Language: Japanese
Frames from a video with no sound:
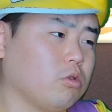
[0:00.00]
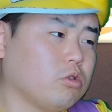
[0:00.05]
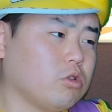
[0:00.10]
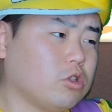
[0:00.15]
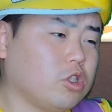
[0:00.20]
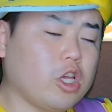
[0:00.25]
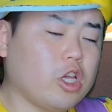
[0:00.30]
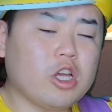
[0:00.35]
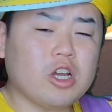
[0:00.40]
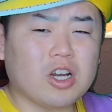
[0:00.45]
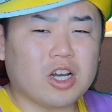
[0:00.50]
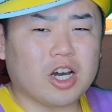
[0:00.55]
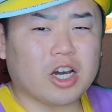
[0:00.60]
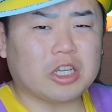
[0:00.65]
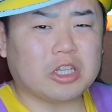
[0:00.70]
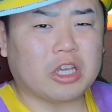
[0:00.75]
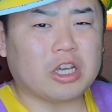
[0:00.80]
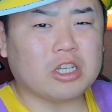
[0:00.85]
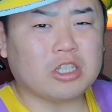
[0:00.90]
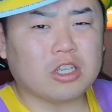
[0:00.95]
前
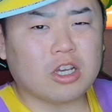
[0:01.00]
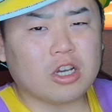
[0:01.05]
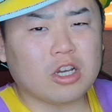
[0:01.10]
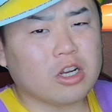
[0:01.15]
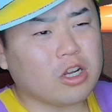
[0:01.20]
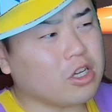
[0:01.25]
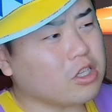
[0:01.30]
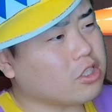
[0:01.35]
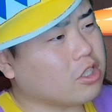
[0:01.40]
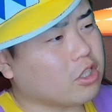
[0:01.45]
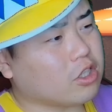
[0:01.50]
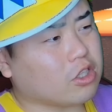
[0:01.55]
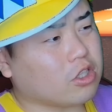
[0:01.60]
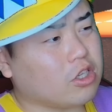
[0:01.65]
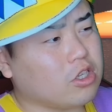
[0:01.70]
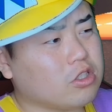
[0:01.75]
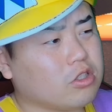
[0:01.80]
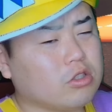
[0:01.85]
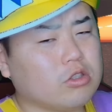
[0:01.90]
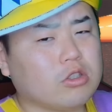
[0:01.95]
回天才レースやった
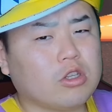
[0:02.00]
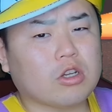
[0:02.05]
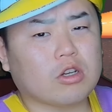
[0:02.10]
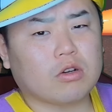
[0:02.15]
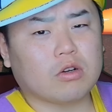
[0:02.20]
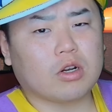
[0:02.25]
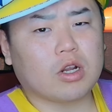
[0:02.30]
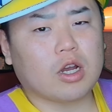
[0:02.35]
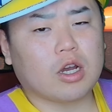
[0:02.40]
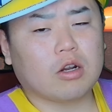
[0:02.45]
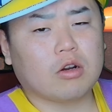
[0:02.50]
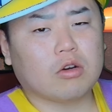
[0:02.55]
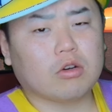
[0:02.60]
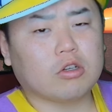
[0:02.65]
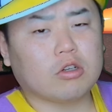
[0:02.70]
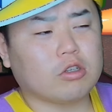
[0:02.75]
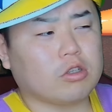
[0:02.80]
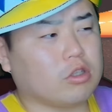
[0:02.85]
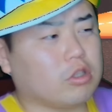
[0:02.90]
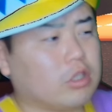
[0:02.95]
気すんだけどな、あ
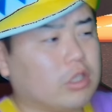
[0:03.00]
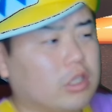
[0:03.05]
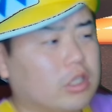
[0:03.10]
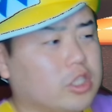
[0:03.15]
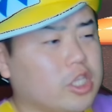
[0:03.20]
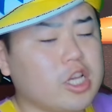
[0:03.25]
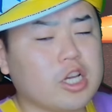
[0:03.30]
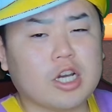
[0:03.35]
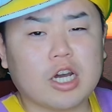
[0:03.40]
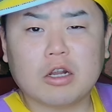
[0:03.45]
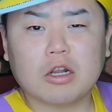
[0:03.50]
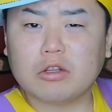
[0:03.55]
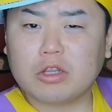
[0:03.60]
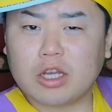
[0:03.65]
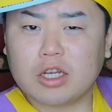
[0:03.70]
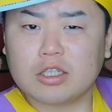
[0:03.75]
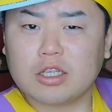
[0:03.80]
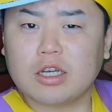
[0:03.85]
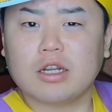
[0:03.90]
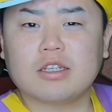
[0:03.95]
の、前回の
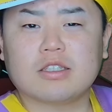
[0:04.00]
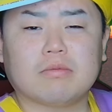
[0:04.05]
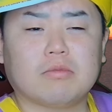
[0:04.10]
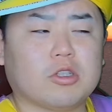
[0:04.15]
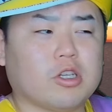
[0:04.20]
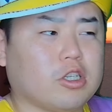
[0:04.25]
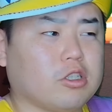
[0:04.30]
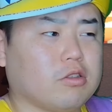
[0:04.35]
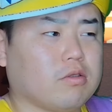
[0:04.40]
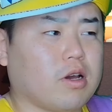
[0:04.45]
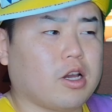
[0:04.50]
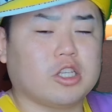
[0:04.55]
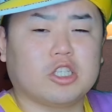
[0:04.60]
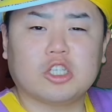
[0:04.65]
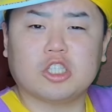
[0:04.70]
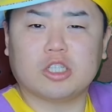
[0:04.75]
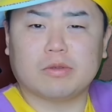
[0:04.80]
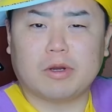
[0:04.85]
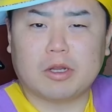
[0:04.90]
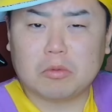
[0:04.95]
天才レース見た人は
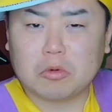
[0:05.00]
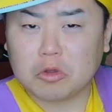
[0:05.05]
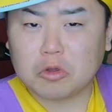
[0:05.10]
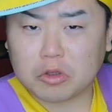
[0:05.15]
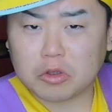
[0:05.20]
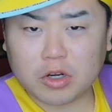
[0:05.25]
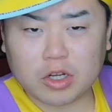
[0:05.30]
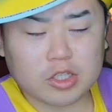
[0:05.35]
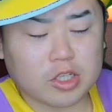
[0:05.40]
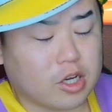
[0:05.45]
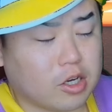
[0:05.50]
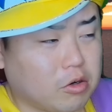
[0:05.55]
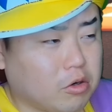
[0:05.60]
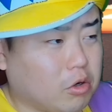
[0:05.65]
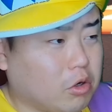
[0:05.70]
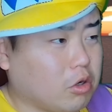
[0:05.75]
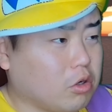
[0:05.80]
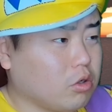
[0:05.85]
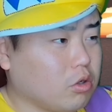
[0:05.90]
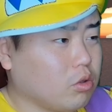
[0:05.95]
1日前に持ってください、あ
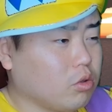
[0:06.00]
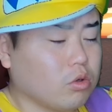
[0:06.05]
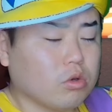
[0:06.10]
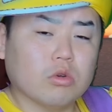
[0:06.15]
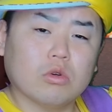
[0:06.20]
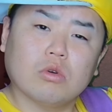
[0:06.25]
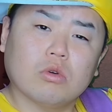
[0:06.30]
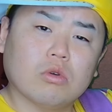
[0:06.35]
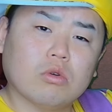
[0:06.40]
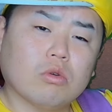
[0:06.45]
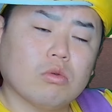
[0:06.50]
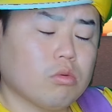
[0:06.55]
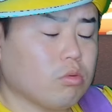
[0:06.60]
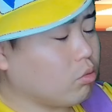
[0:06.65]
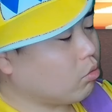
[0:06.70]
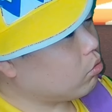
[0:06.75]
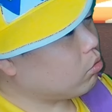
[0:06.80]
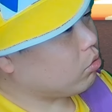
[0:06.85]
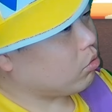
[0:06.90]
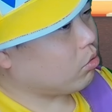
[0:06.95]
の、
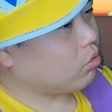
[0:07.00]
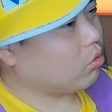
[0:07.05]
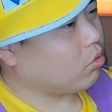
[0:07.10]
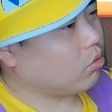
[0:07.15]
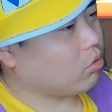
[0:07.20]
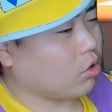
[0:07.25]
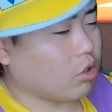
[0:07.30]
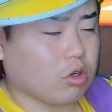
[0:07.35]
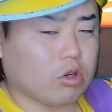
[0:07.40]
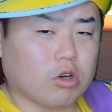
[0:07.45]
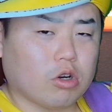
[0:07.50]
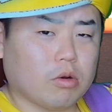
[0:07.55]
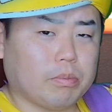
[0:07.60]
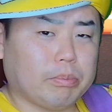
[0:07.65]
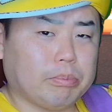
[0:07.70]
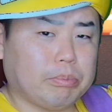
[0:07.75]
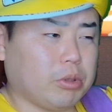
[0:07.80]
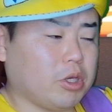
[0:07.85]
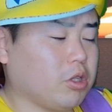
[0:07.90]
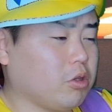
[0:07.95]
うーん、なん
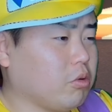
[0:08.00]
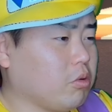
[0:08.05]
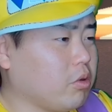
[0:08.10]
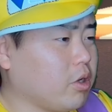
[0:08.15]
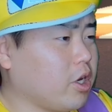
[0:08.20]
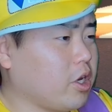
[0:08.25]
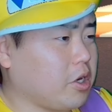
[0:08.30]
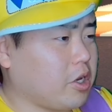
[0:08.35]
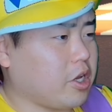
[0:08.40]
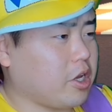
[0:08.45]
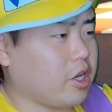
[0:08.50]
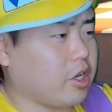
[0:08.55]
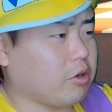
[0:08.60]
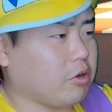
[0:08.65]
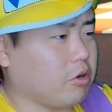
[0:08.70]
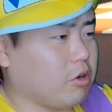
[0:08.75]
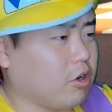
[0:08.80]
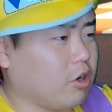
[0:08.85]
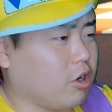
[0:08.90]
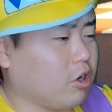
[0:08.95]
かピンとこないね、
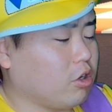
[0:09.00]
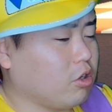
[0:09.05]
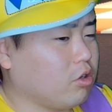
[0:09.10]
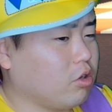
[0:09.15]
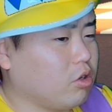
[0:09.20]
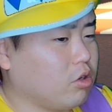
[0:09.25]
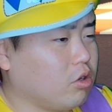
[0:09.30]
今日。